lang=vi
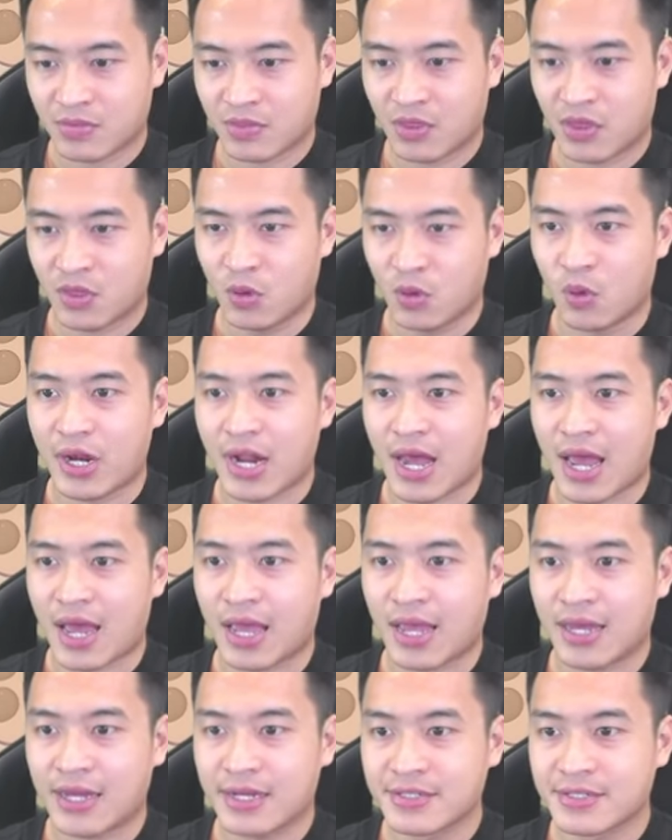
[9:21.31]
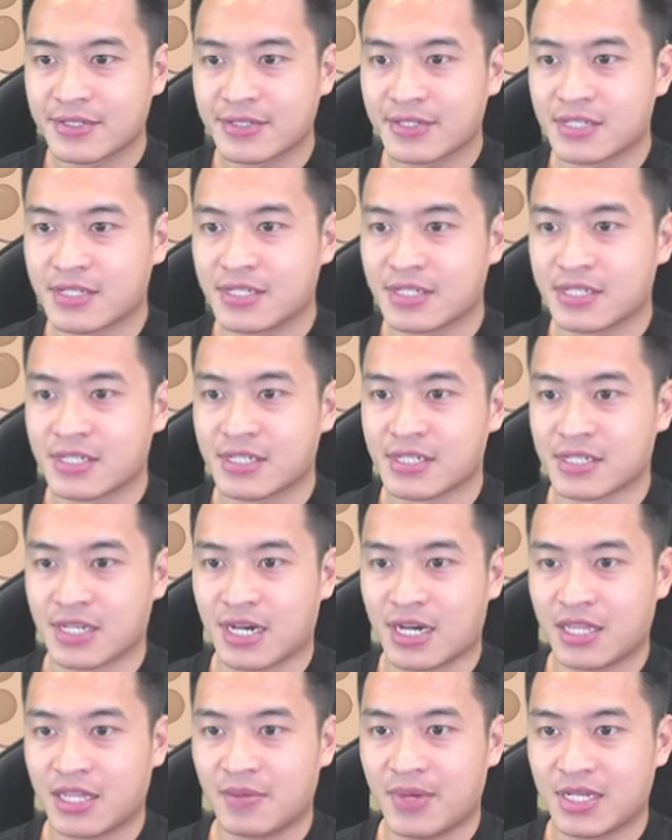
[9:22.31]
Túi này.
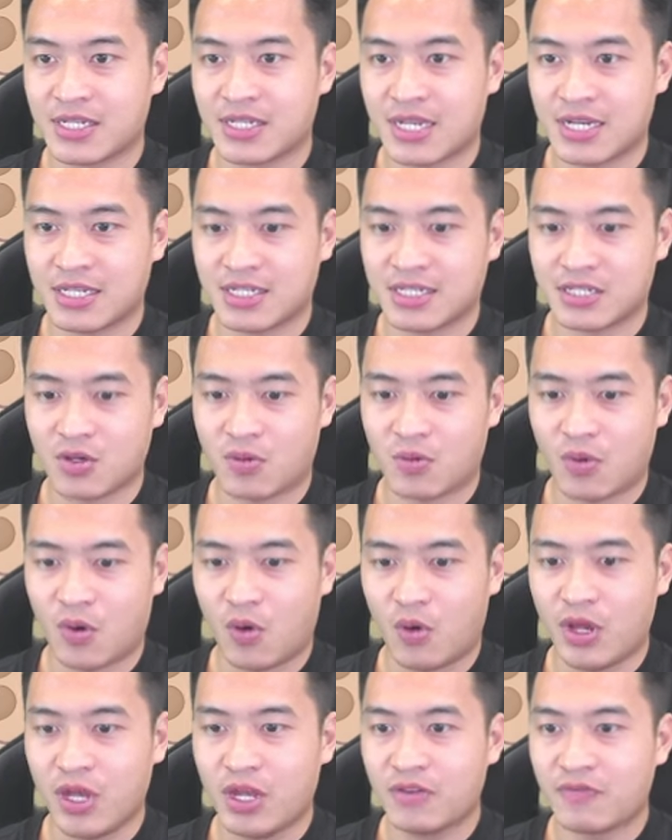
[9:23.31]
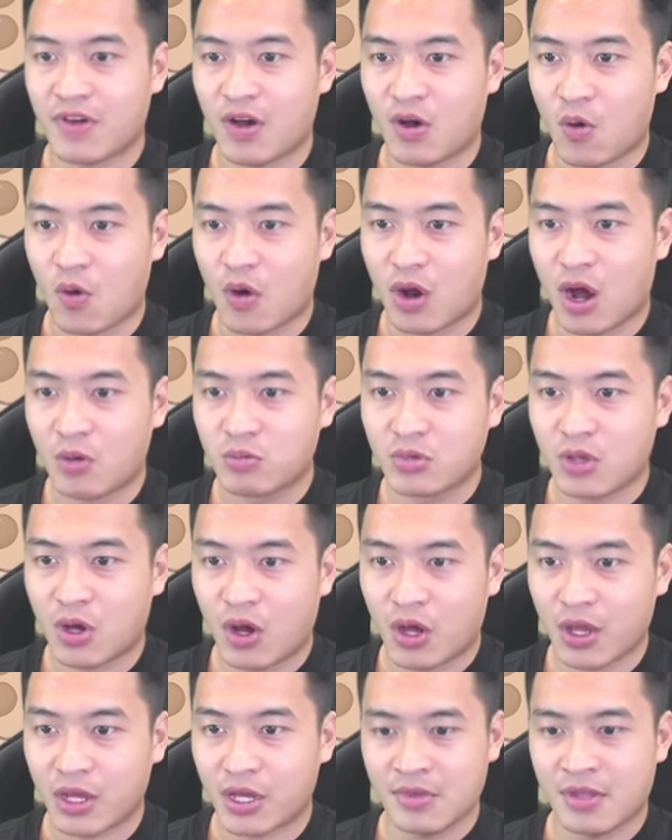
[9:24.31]
Giờ thì mình sẽ sử dụng all-in vào ngộ không
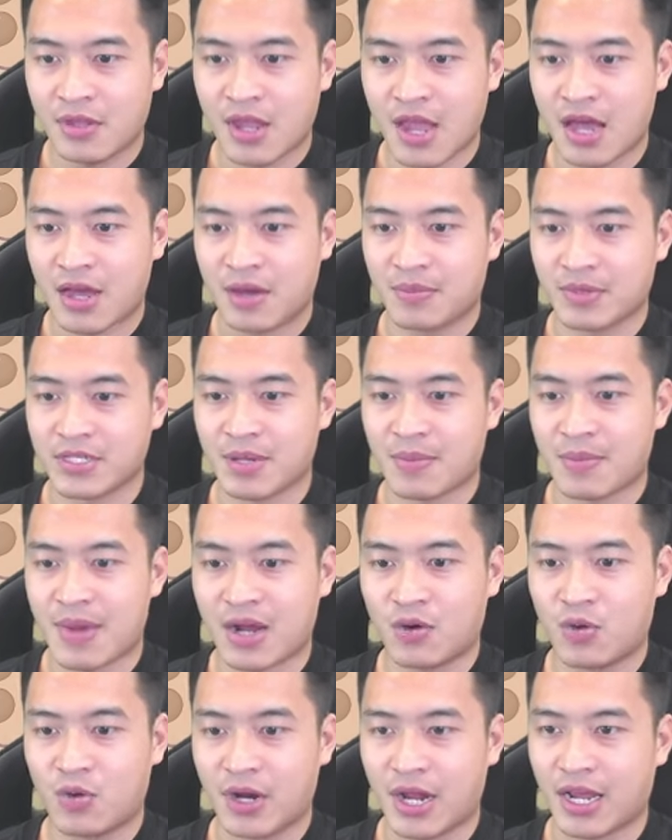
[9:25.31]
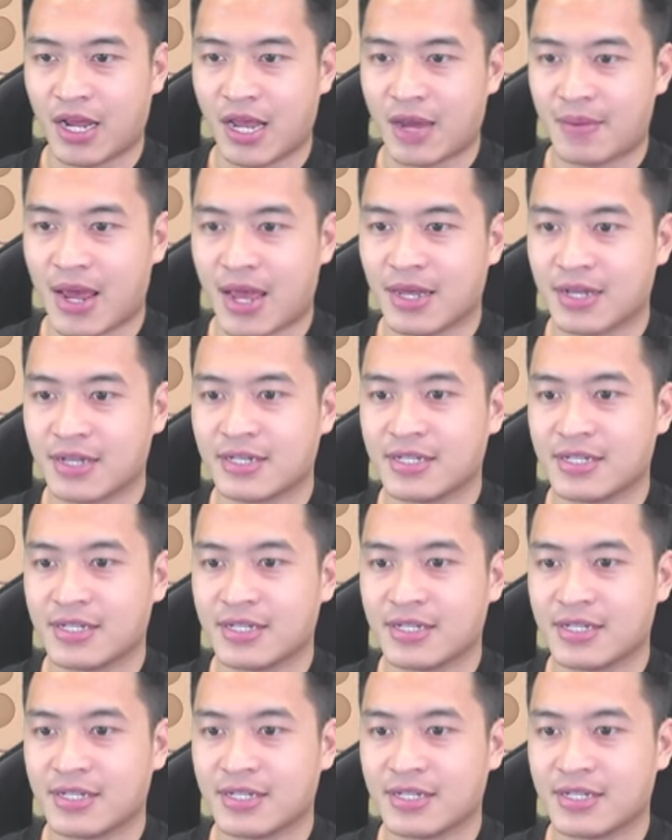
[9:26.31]
thôi nha. Mình sẽ mắc luôn này anh em này.